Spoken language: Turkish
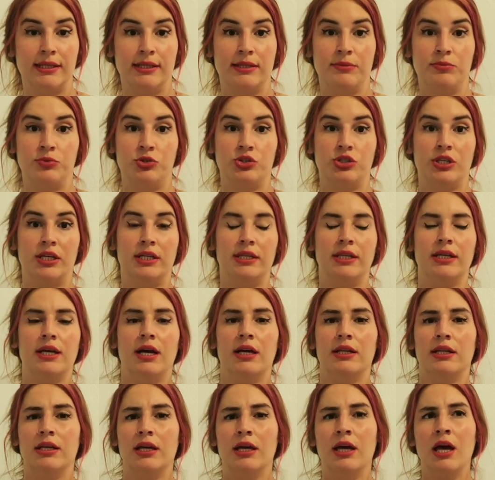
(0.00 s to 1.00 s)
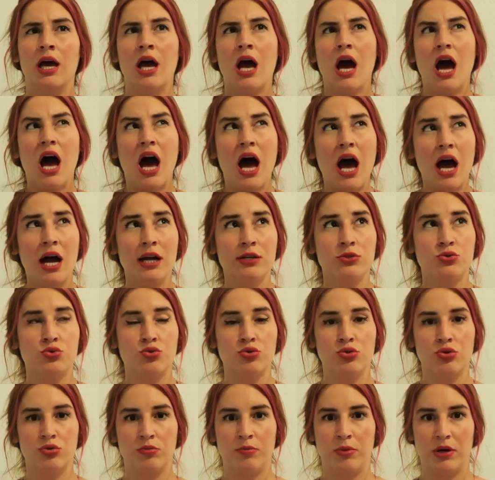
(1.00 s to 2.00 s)
ilgili bir şey de yani
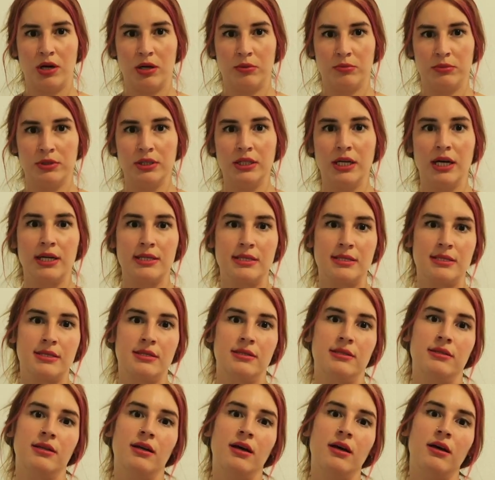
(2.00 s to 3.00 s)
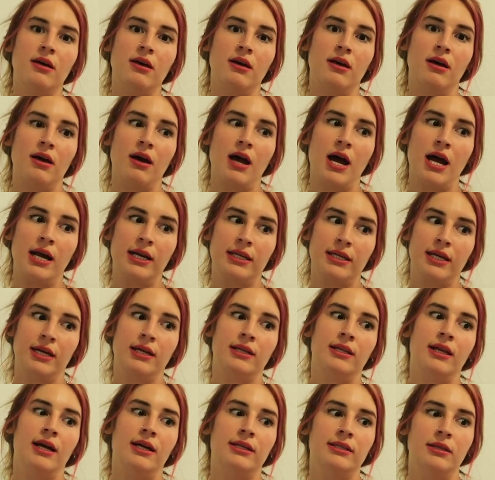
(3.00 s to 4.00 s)
her türlü bağımlılık aslında
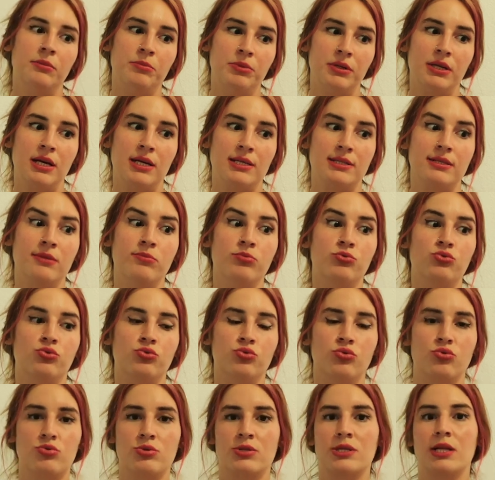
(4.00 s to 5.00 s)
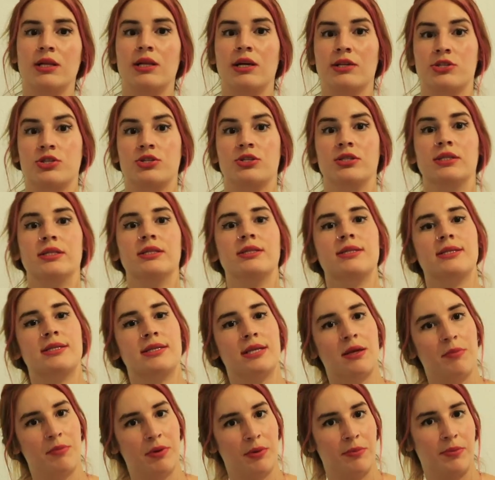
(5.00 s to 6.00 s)
erkeklerde biraz da bu duygusal açlığın
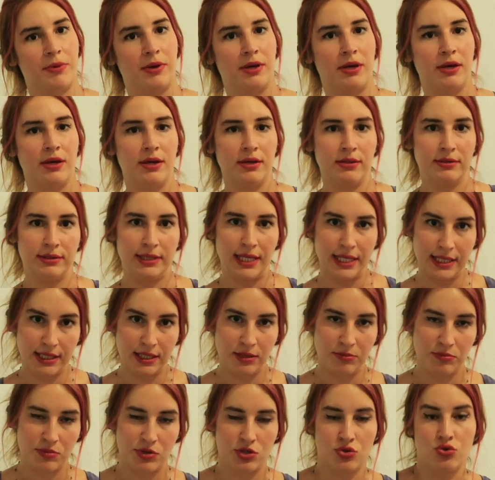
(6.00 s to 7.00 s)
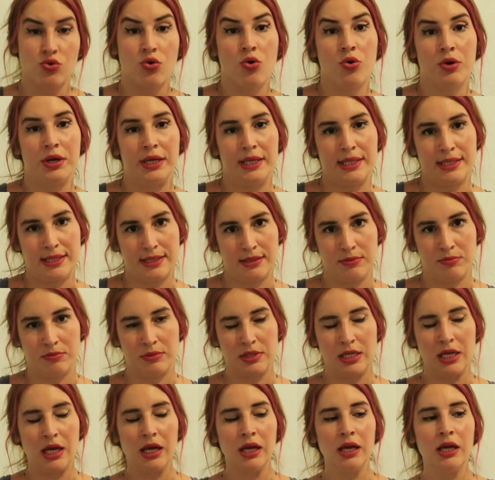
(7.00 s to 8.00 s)
sebebi denilmişti o
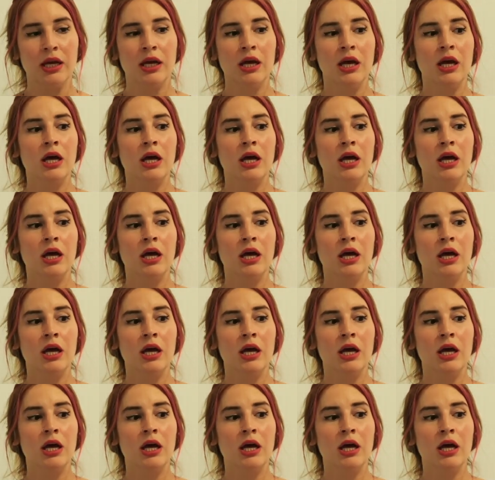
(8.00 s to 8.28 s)
eğitimde.